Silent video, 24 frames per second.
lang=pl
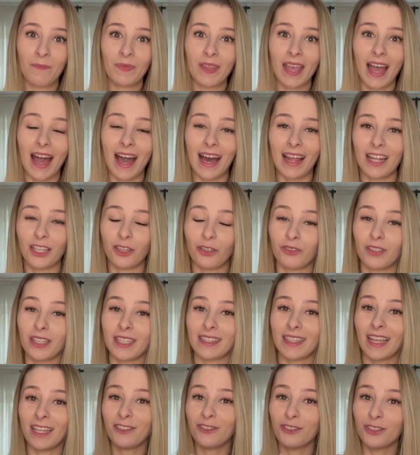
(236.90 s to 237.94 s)
ale to nie
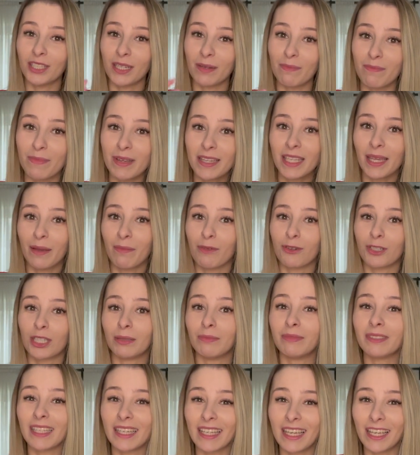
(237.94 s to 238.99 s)
znaczy, że my nie
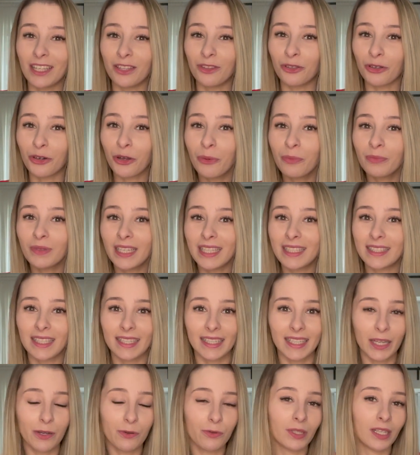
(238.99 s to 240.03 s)
możemy takiej drobnej
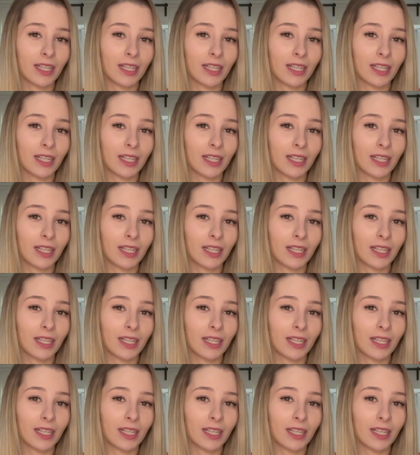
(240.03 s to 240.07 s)
cegiełki